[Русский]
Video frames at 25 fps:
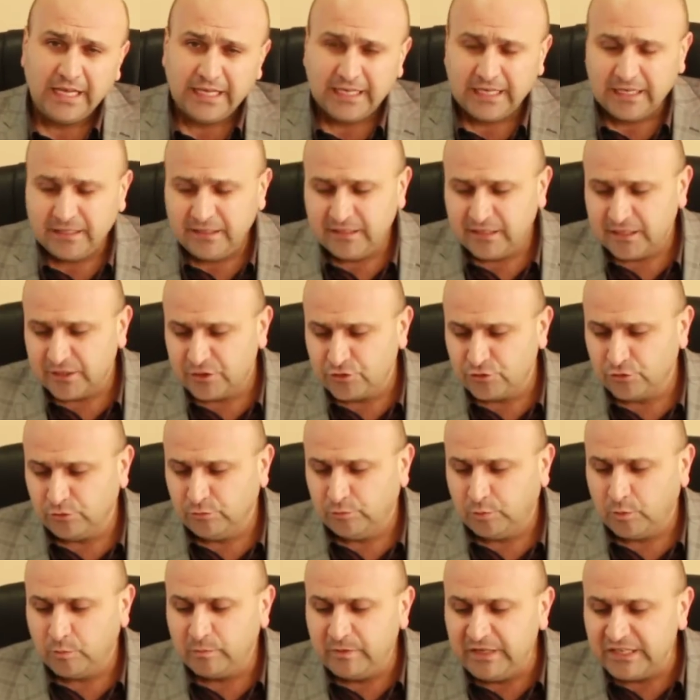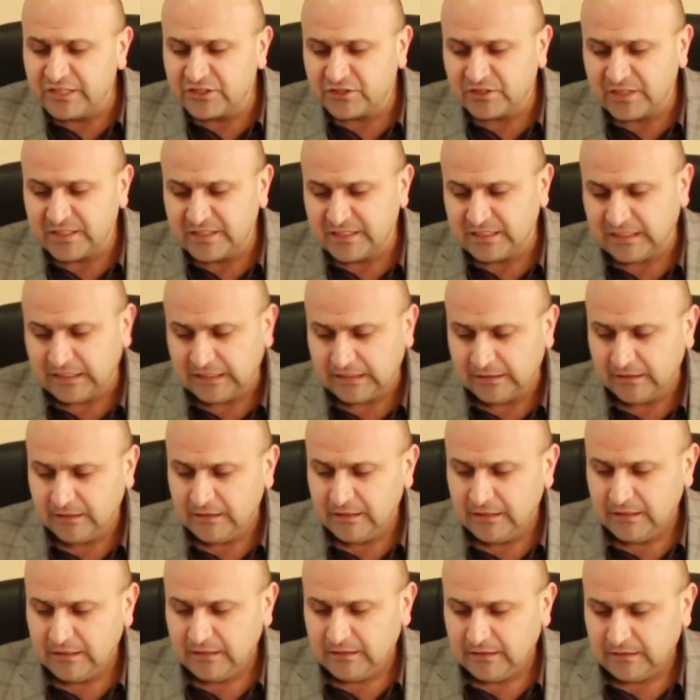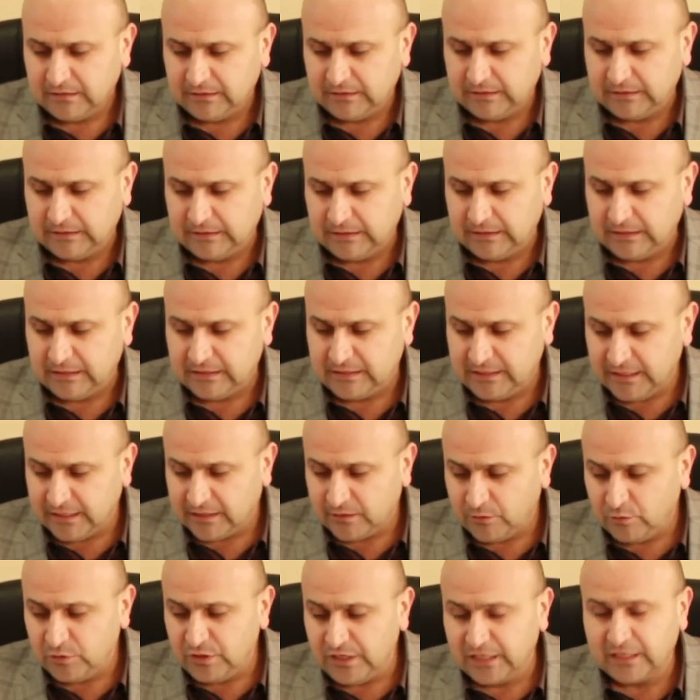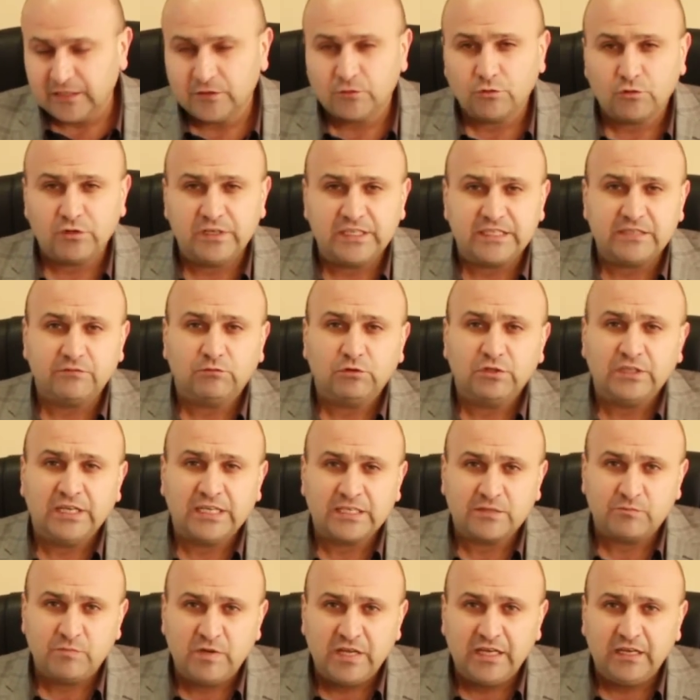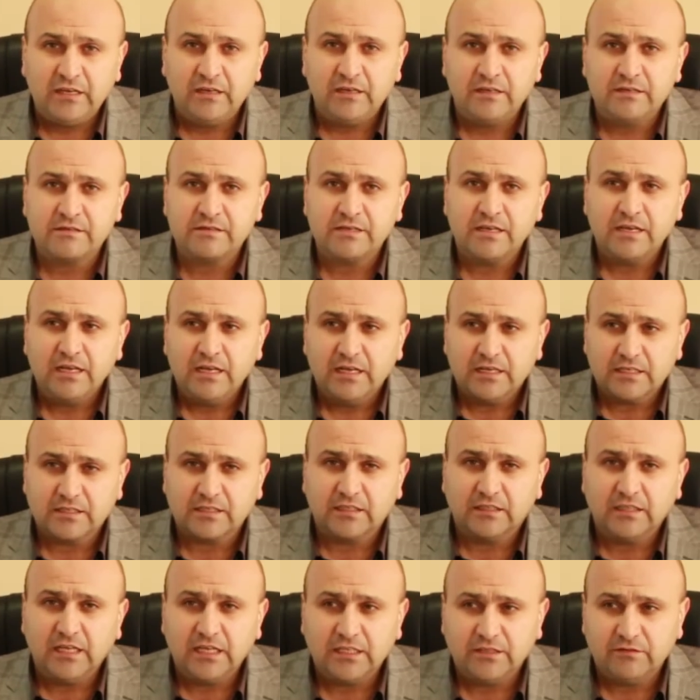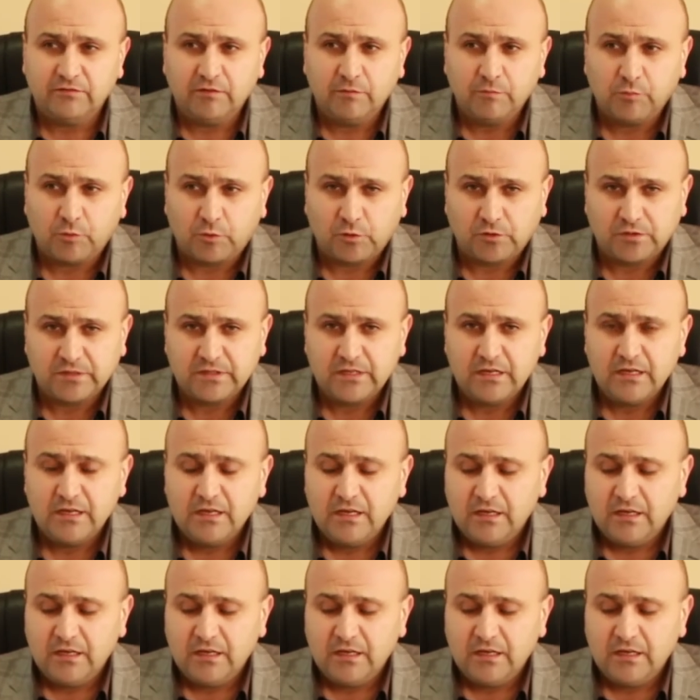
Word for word: Я не хочу публичности э, тех людей, которые сегодня осмелились задать вопрос.